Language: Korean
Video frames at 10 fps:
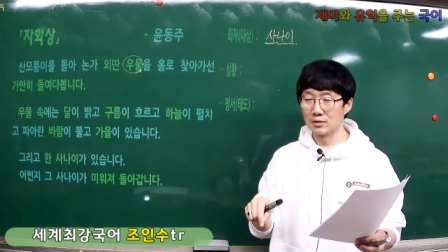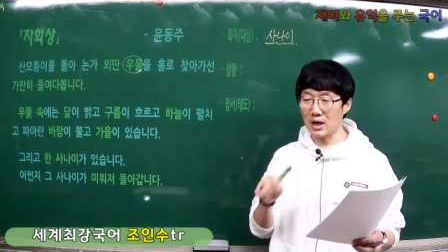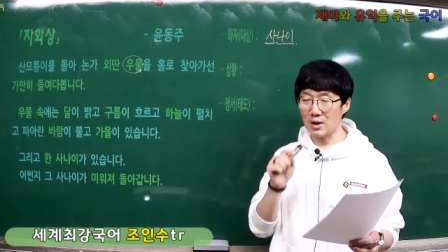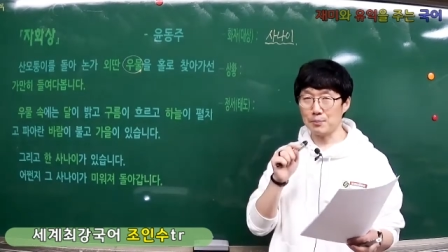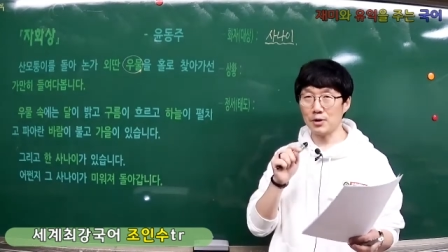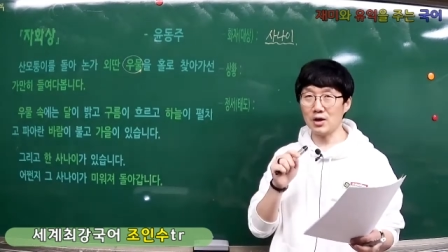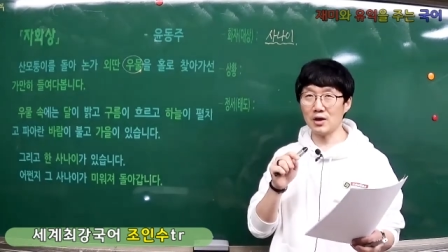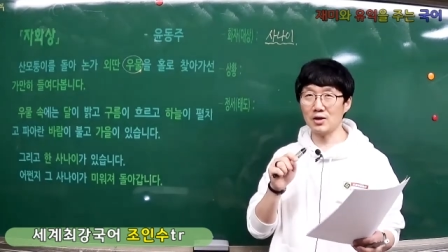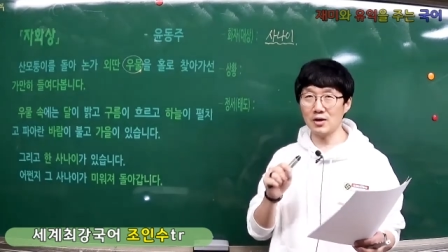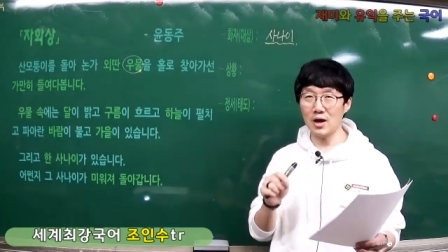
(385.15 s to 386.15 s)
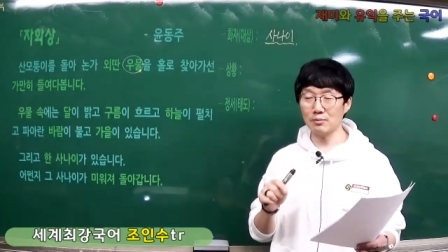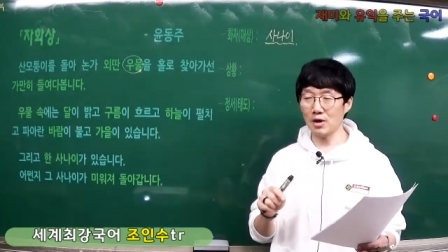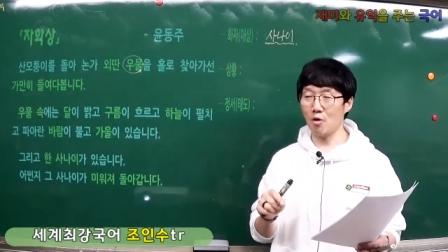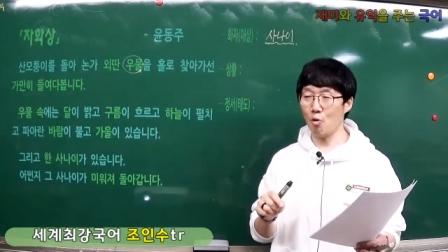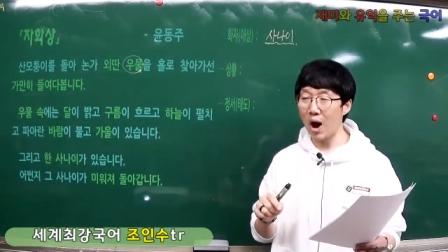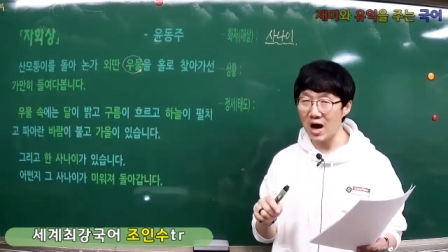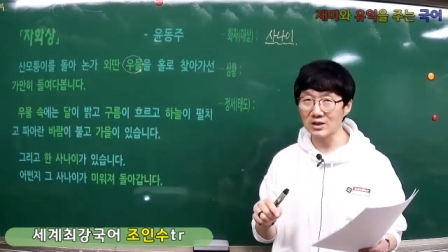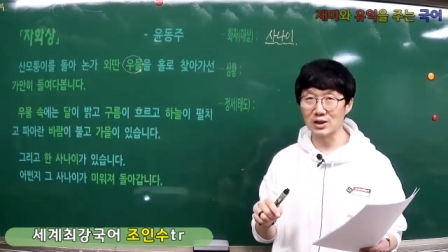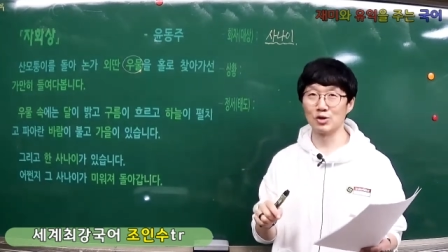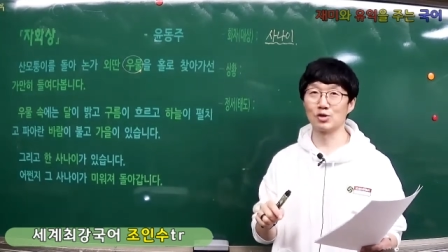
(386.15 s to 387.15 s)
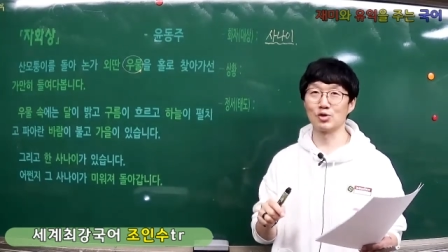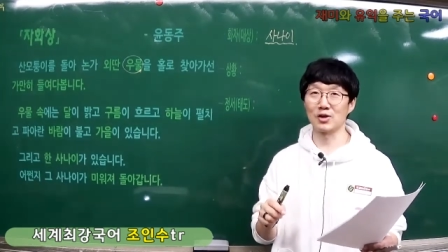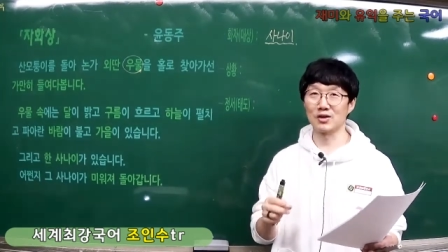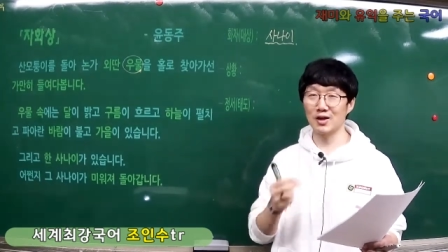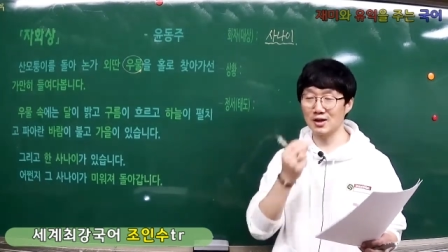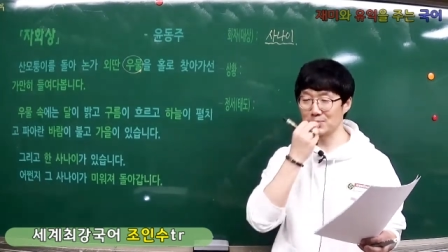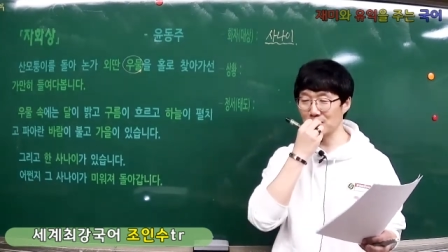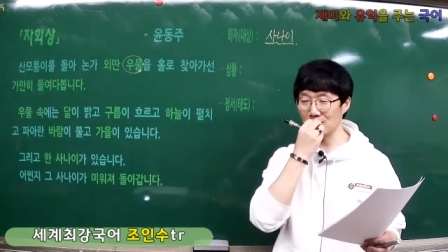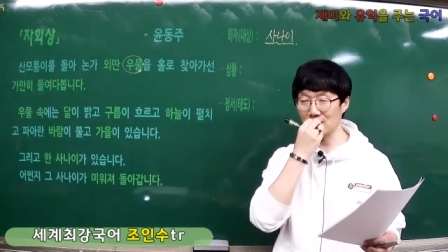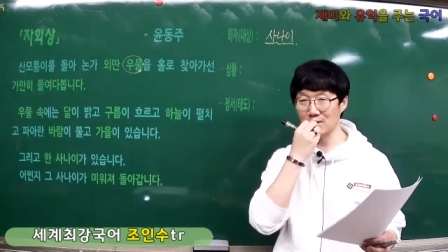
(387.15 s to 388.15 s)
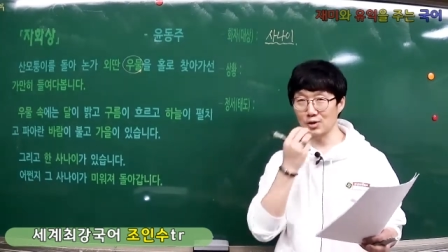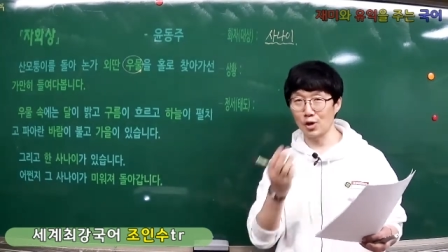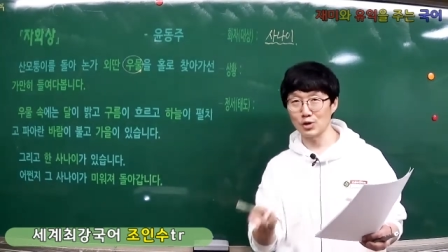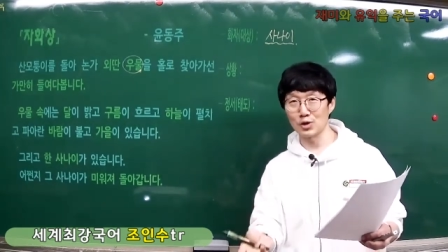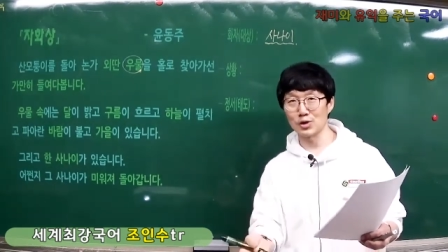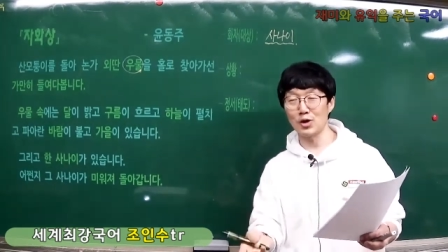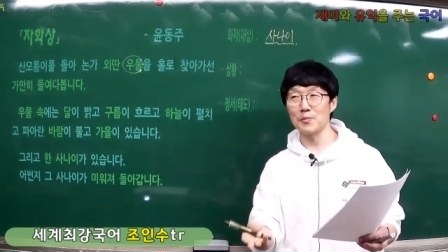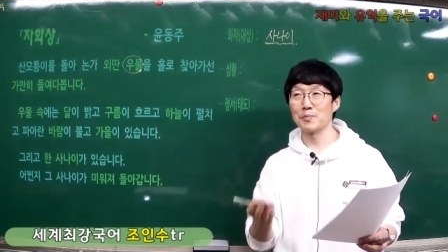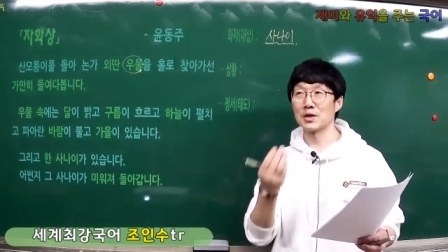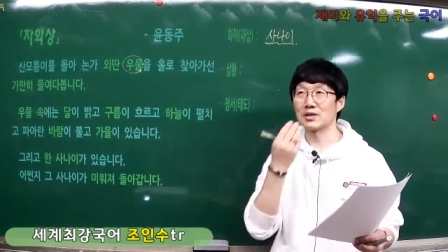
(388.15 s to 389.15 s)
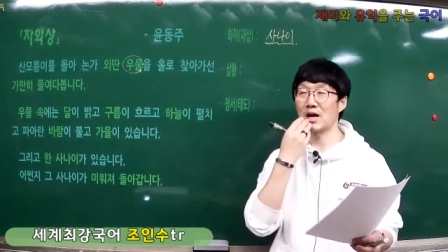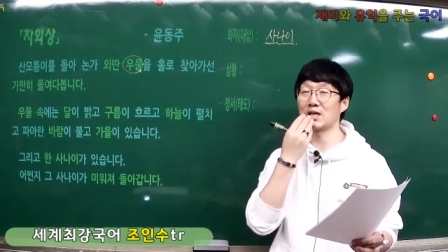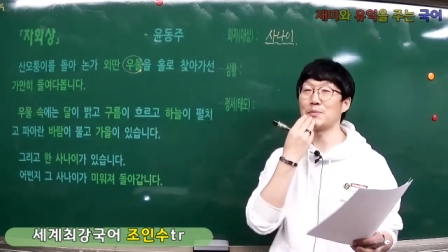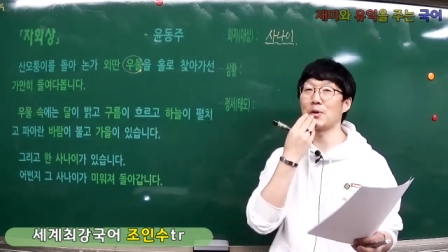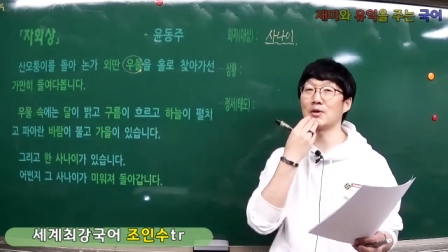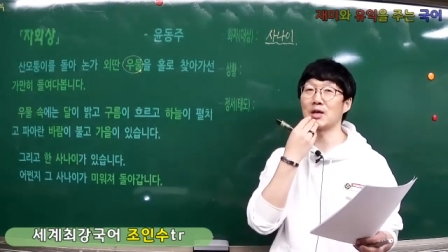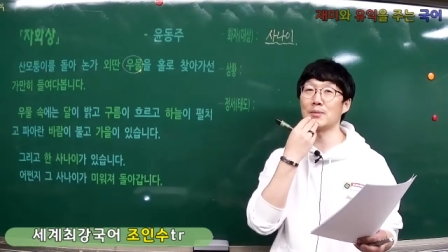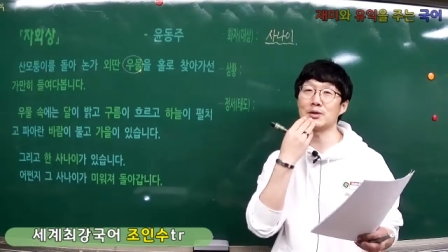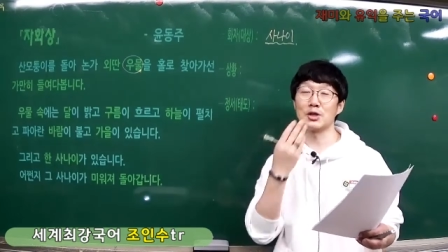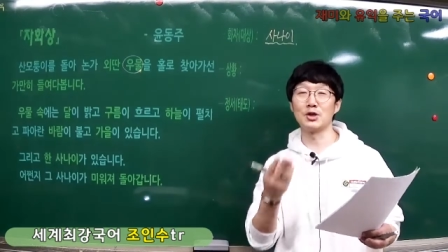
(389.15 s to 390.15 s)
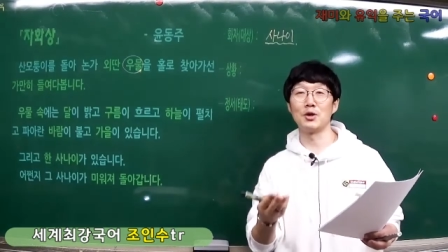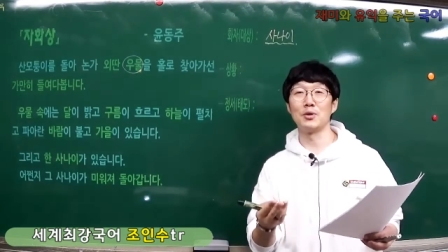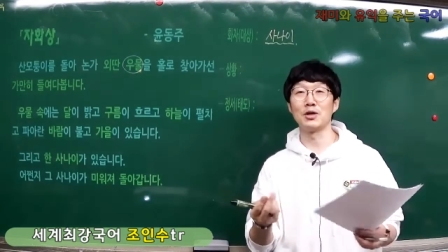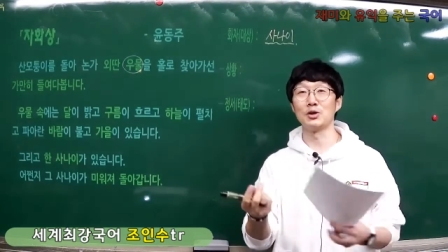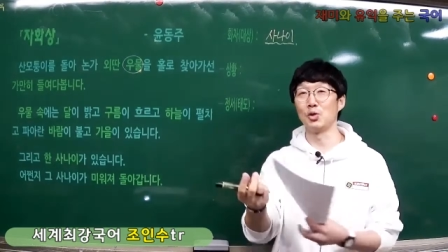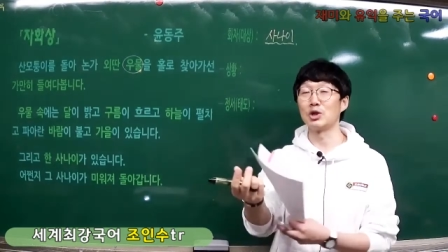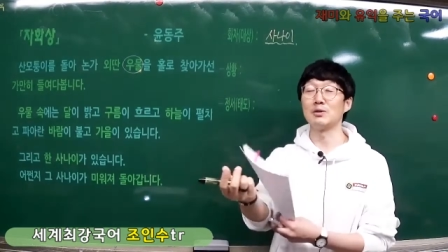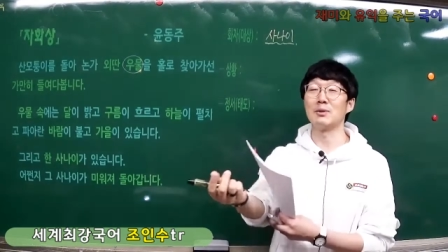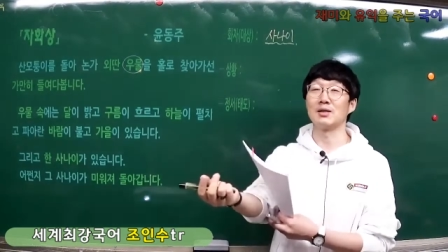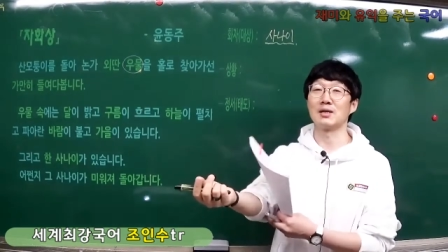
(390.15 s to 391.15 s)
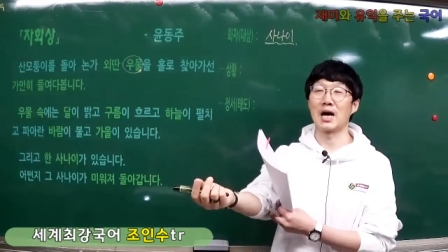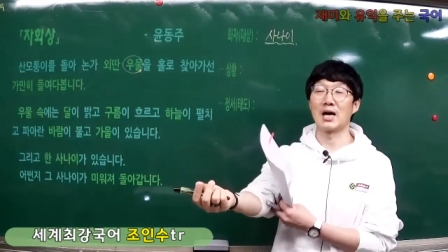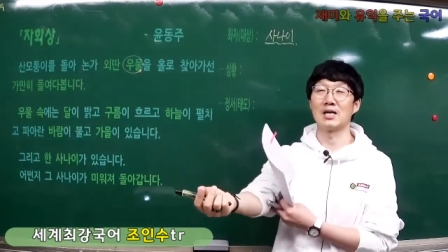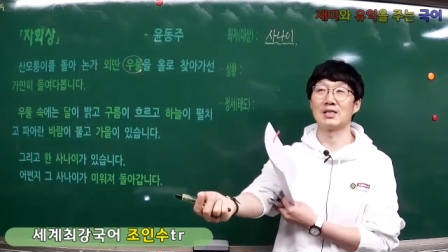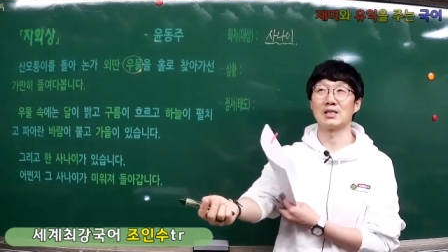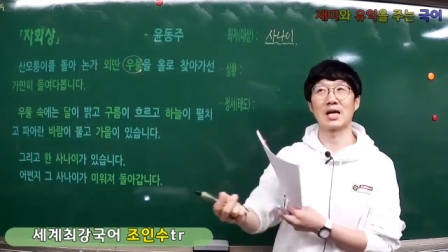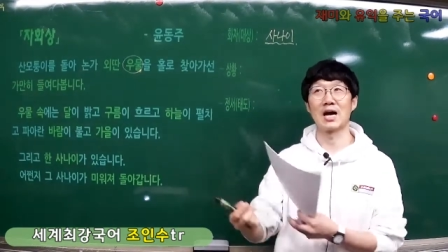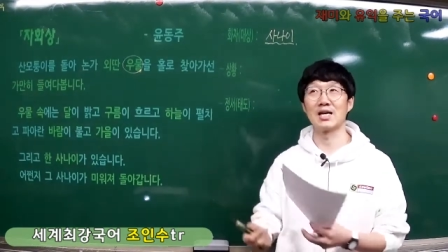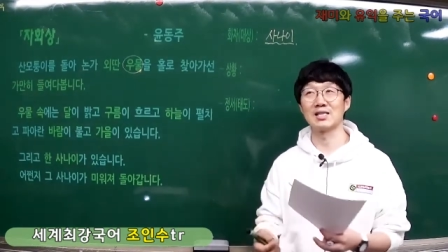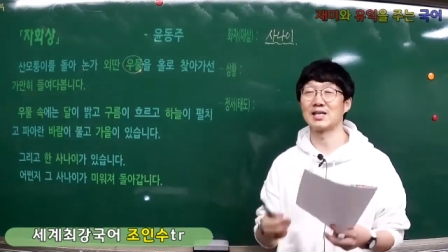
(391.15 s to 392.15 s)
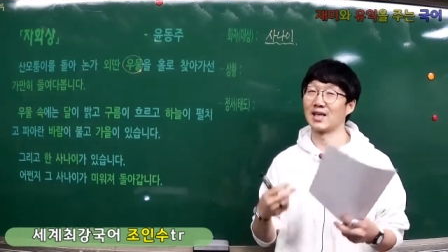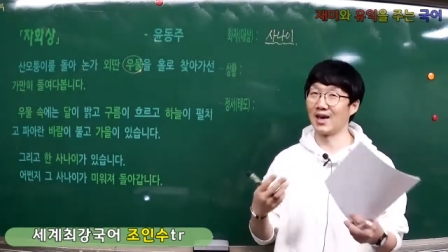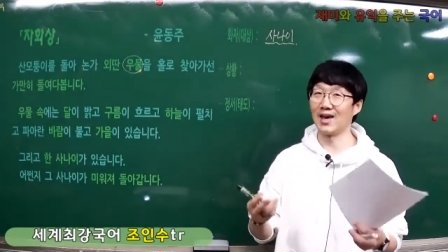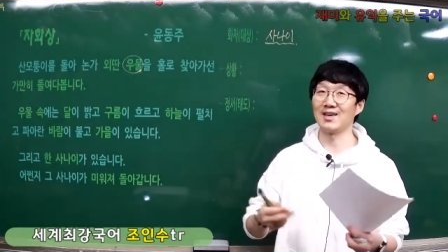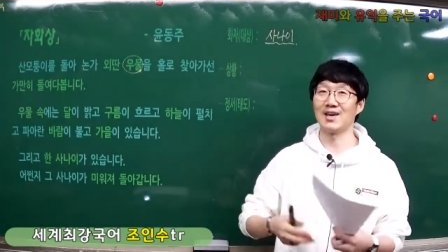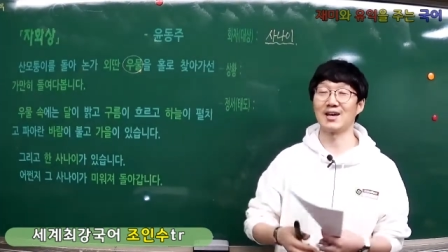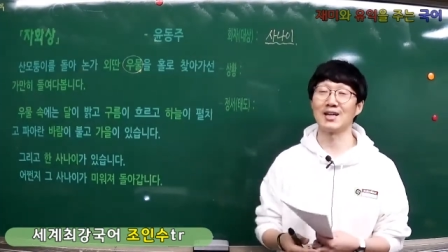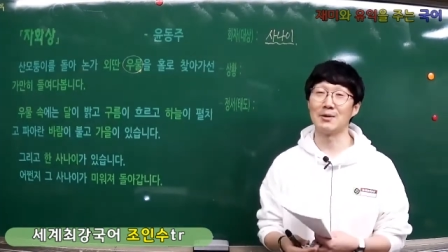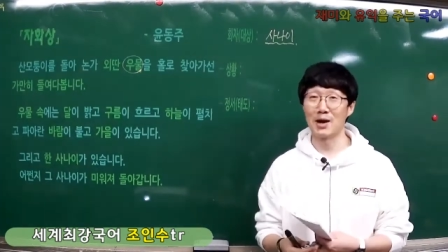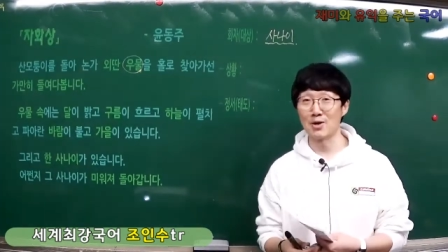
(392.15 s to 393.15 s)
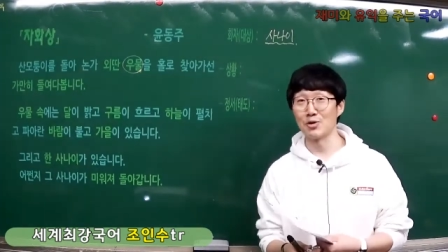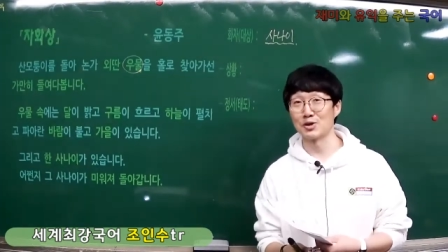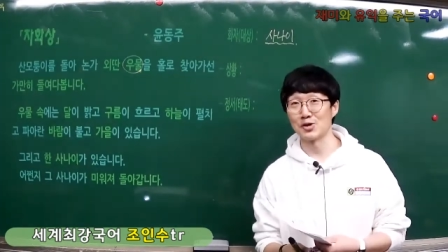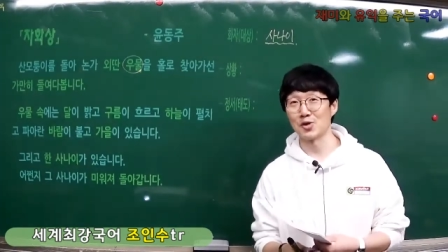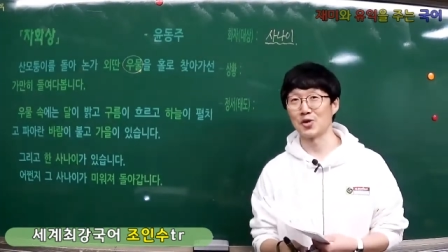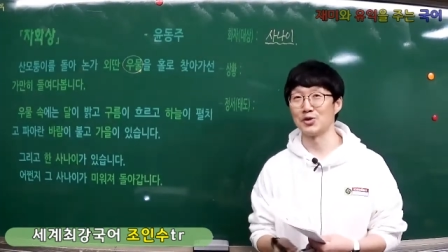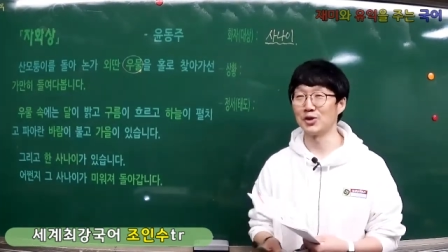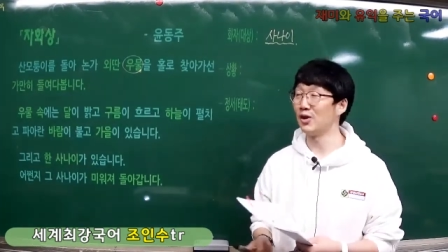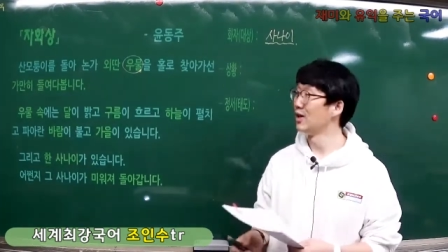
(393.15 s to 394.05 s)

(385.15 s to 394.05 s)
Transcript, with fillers: 야 뼈다귀 내놔 하면서 왕 짖는 순간에 그 뼈다귀가 떨어져서 자기 뼈다귀마저 잃어버리고 그 욕심 많은 강아지 강아지 개 이야기를 아마 알고 있을 거거든요.